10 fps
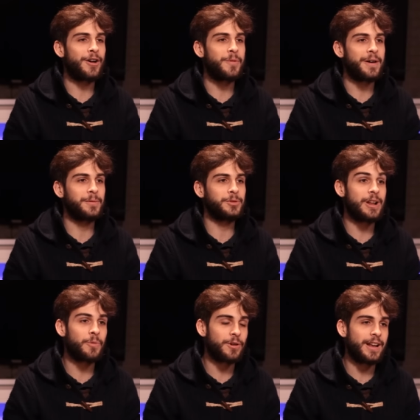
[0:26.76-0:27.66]
Como hacemos
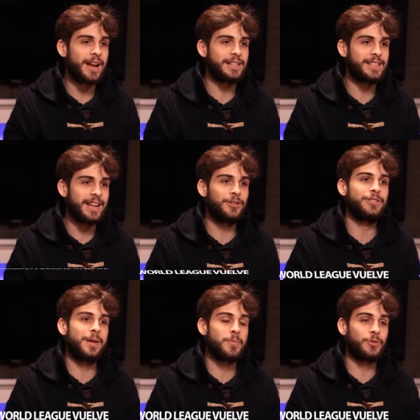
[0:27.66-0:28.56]
la World League en castellano,
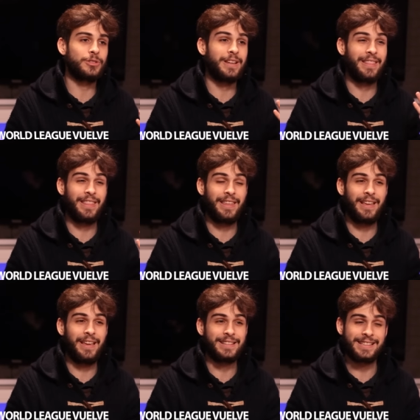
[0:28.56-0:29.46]
tenemos
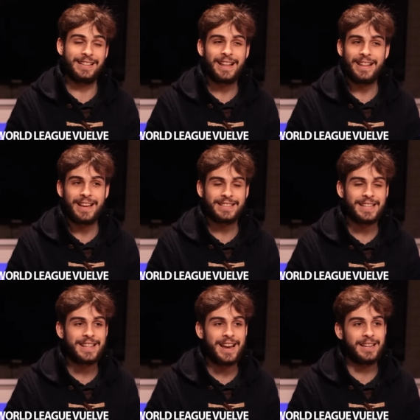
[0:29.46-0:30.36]
de siete días
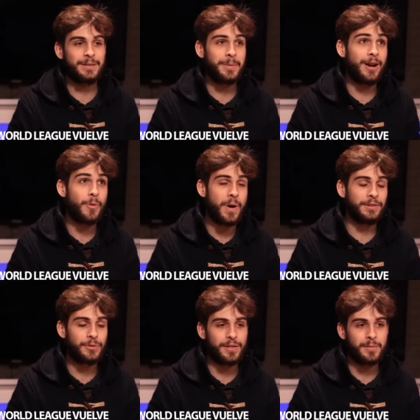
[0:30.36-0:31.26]
que tiene la semana,
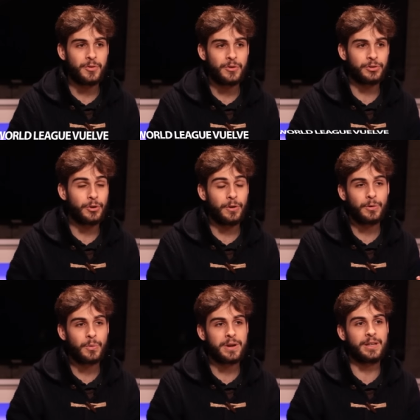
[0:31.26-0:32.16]
cuatro hacemos COD,
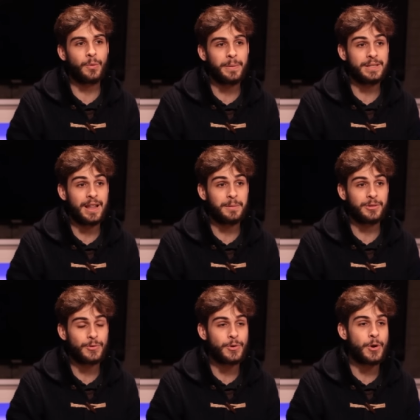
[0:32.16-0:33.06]
lunes y jueves la
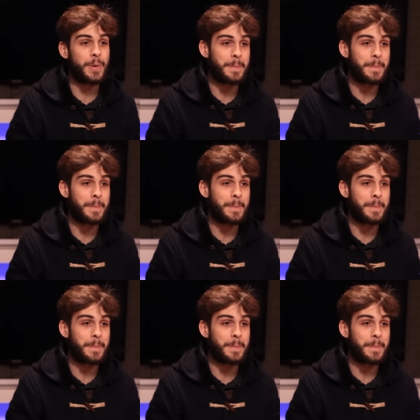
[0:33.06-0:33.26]
División de Honor,